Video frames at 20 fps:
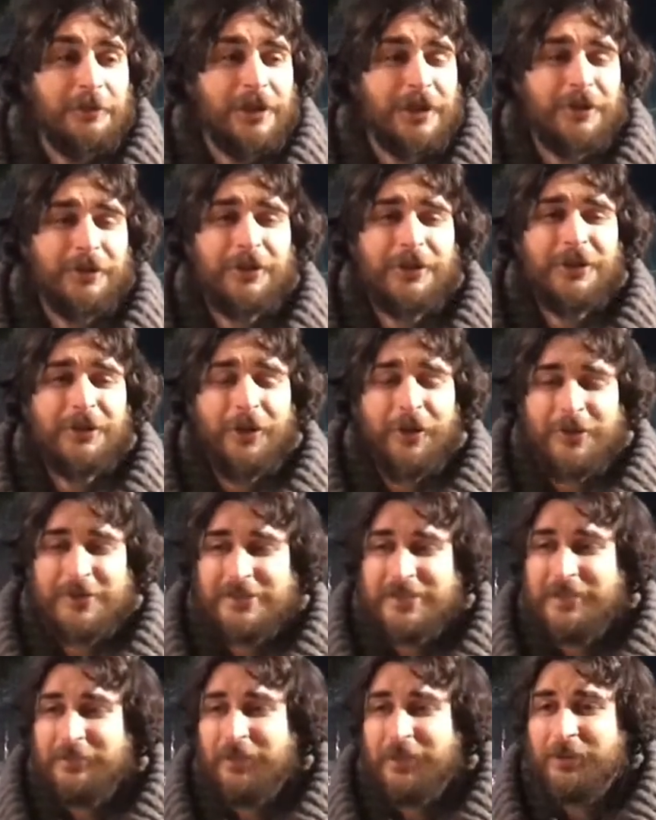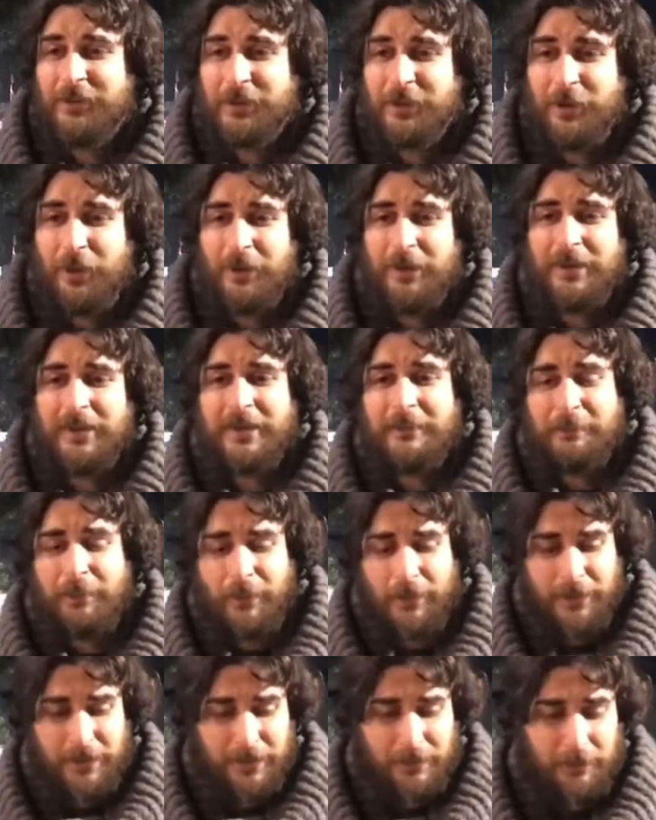due errori nostri, fanno i gol che
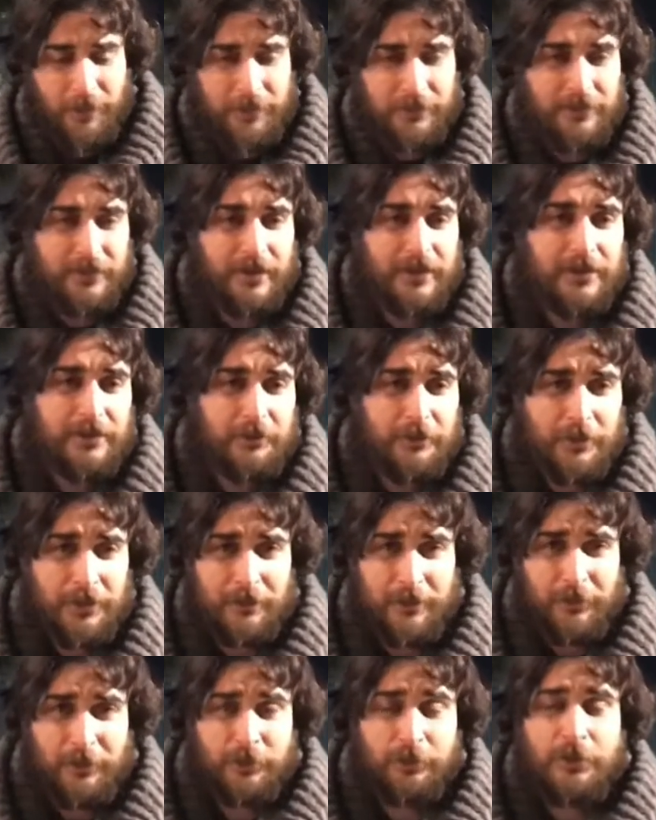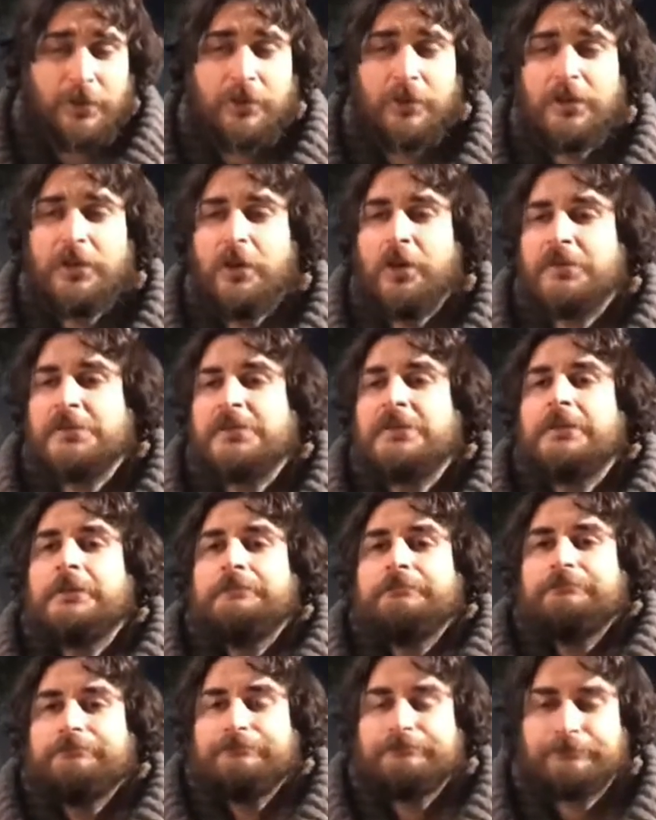poi li portano ai rigori con due errori nostri.
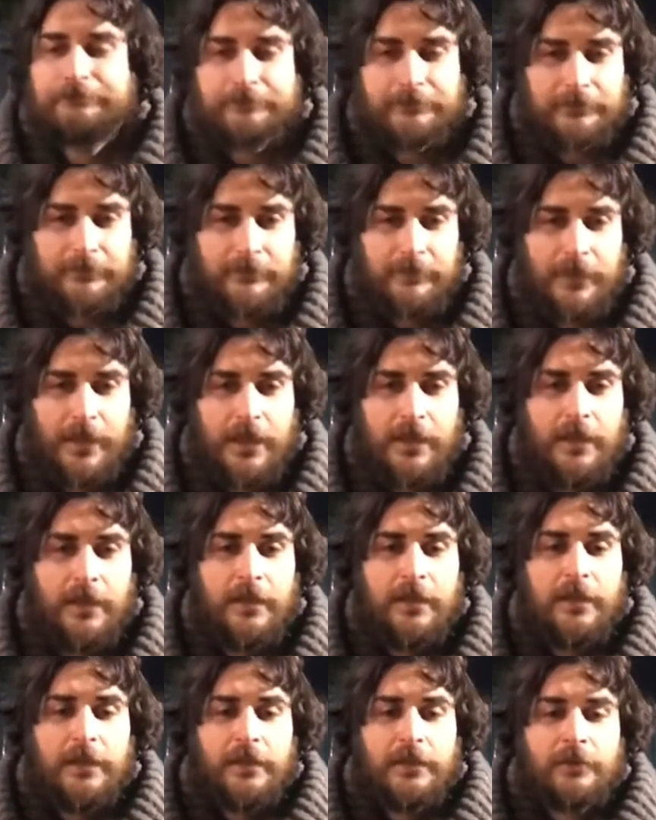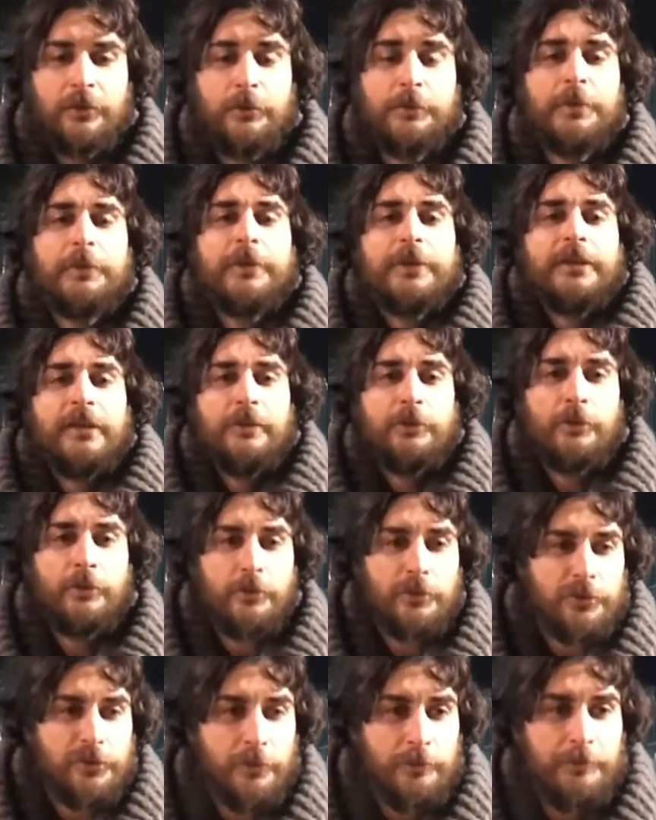Complimenti a
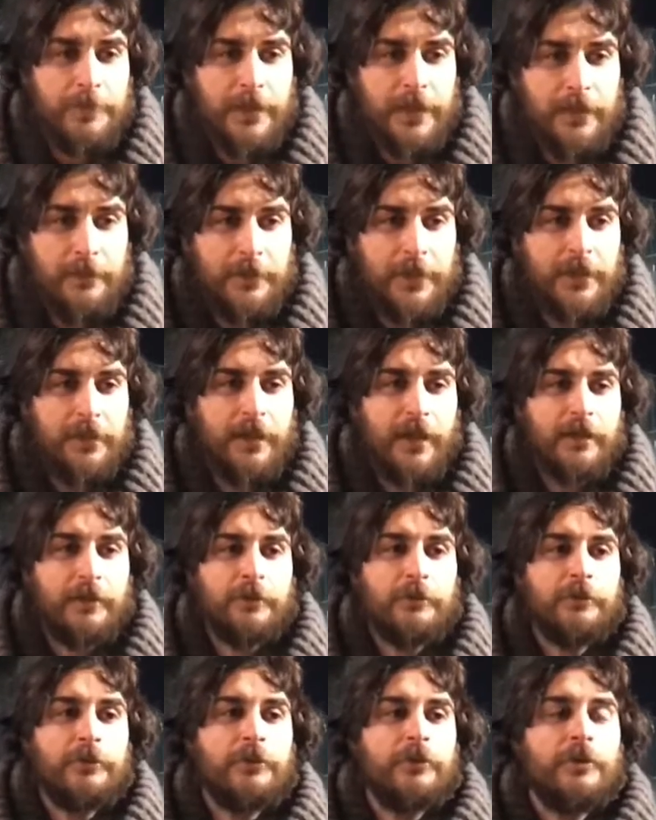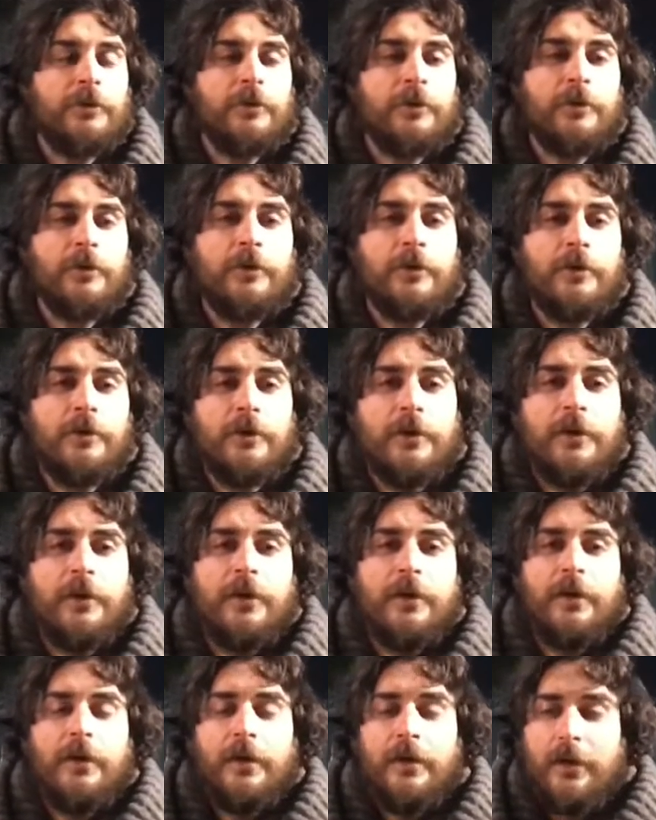loro, sono primi, hanno
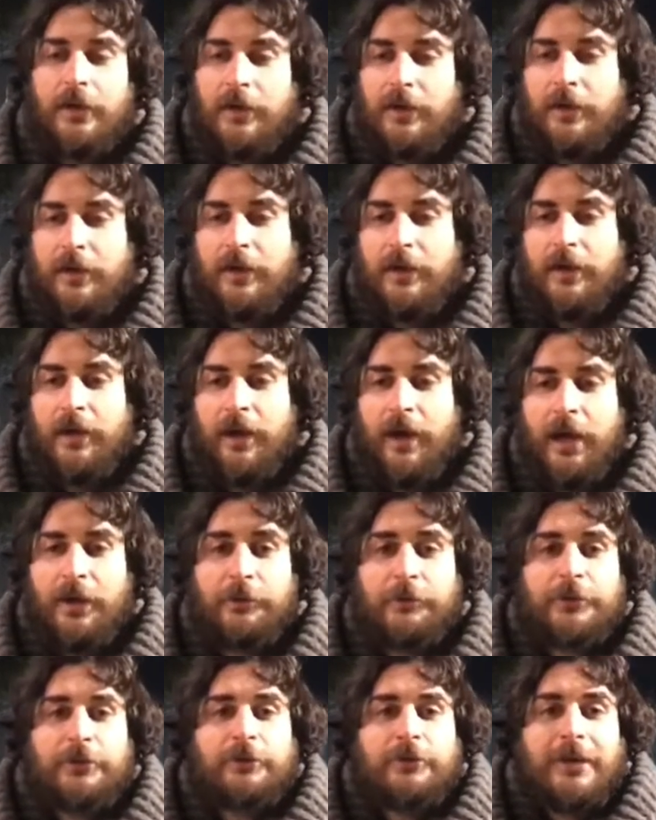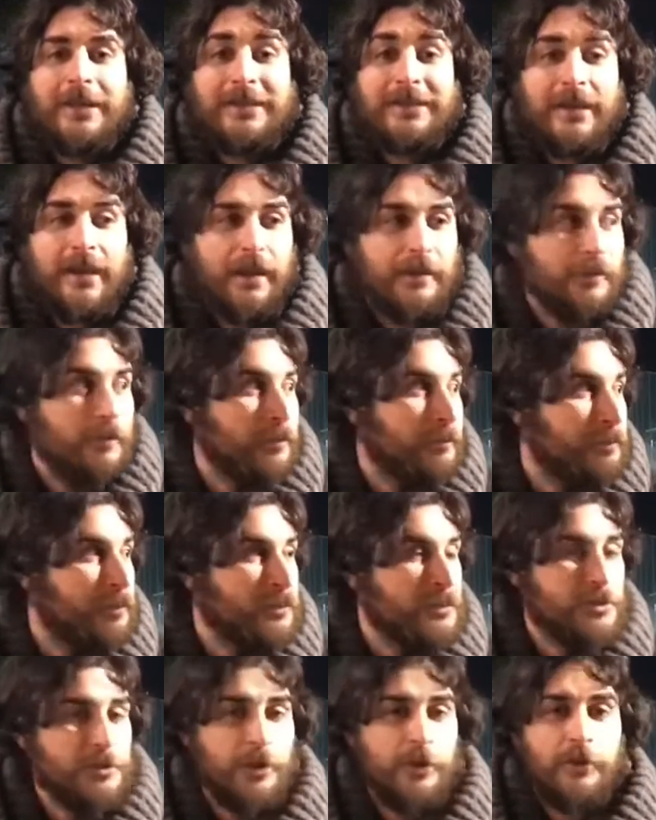hanno vinto l'altro anno in più
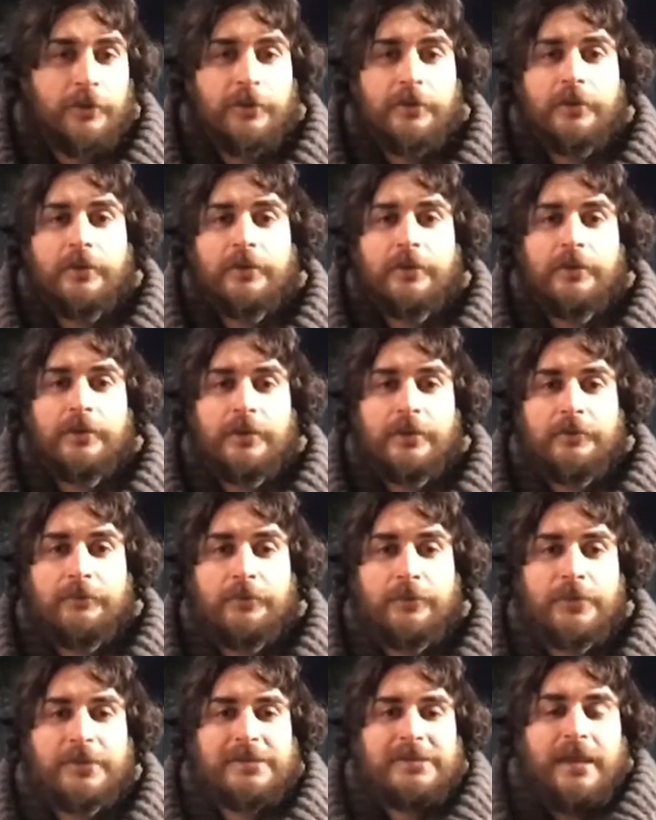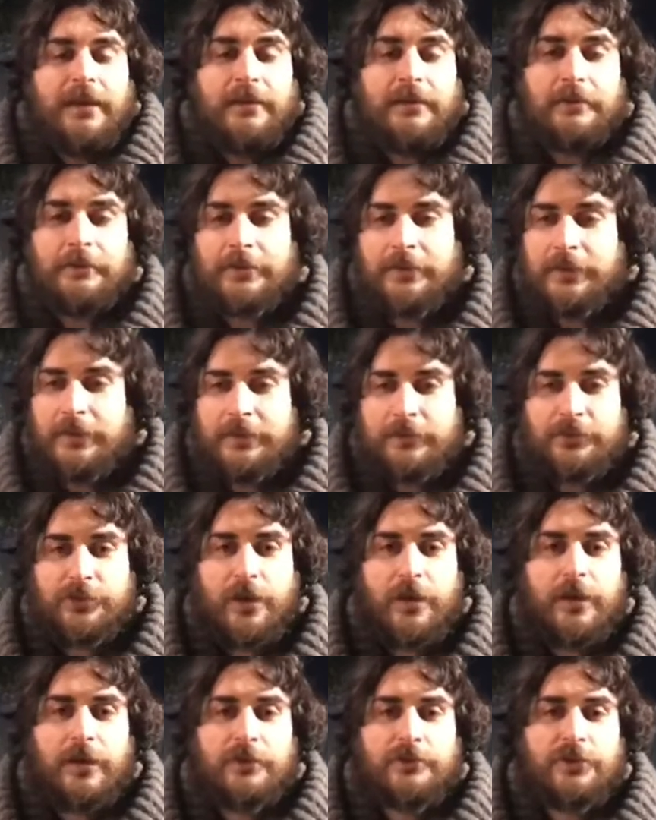si sono eh, rinforzati quindi
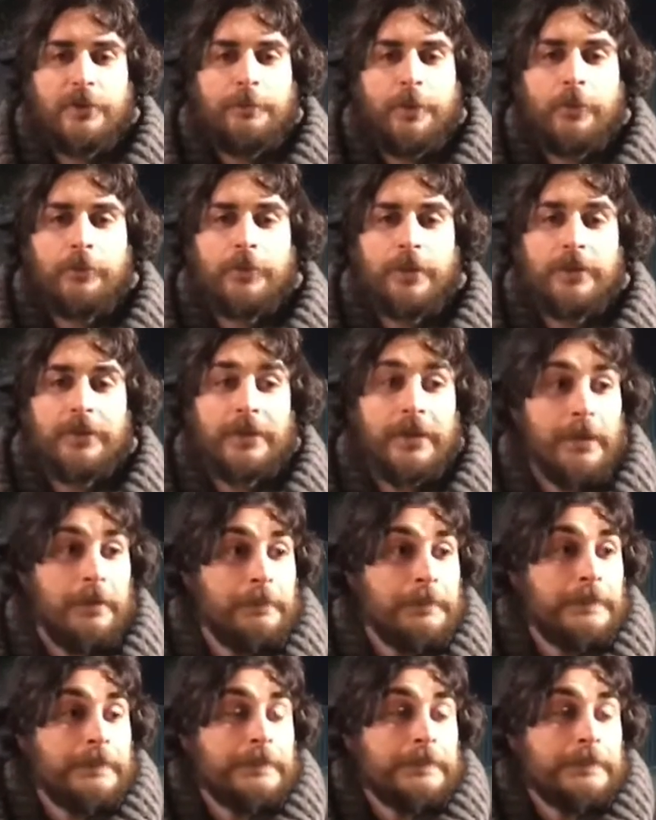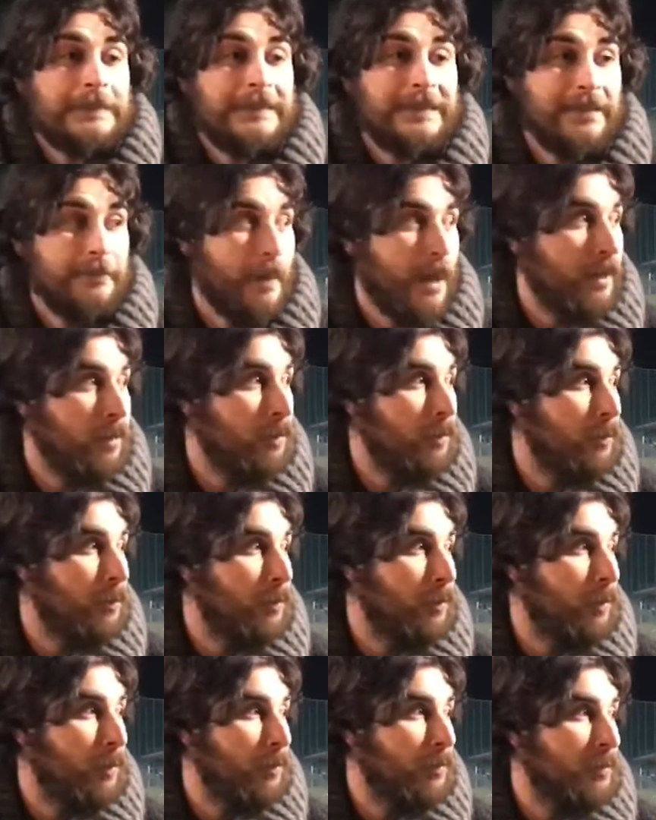c'è, poco da dire
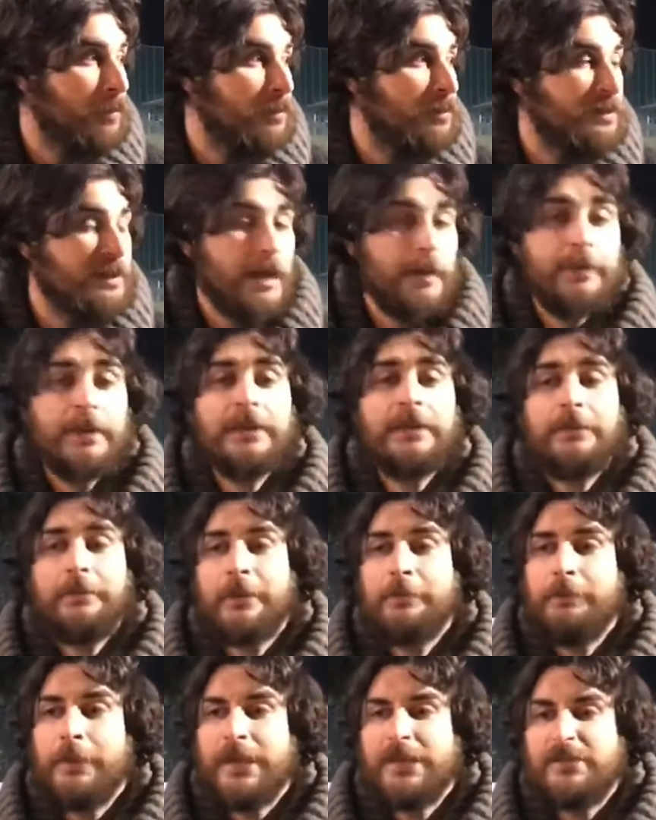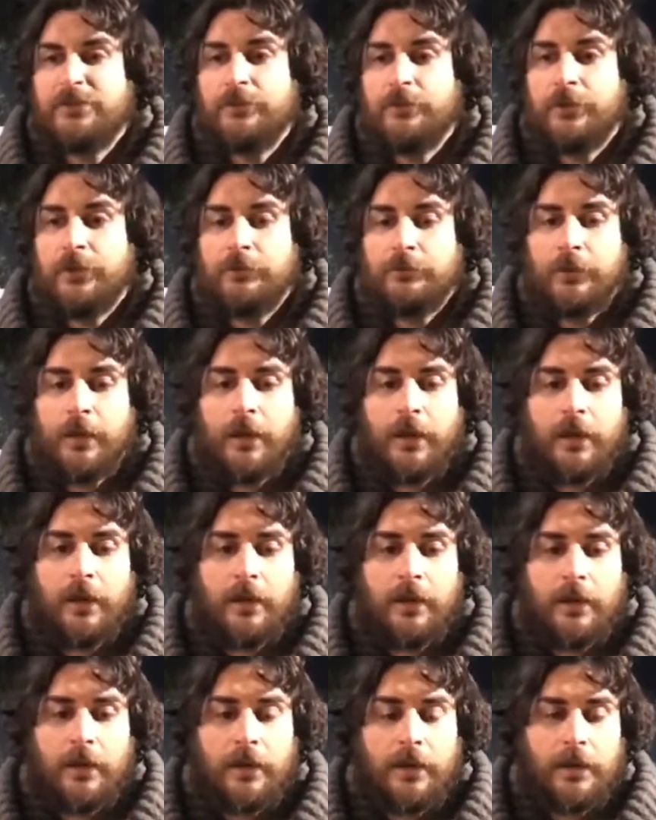rimango seriamente perplesso che
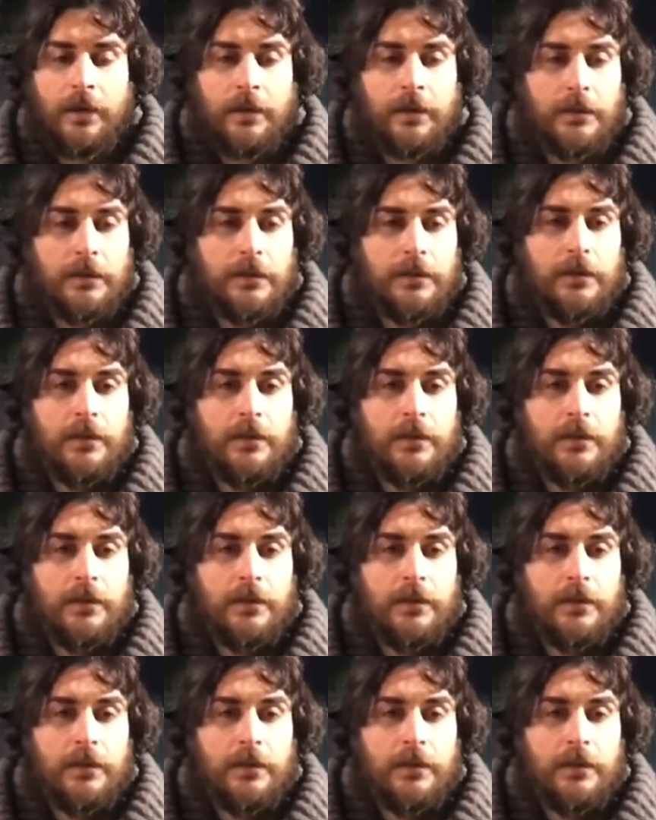una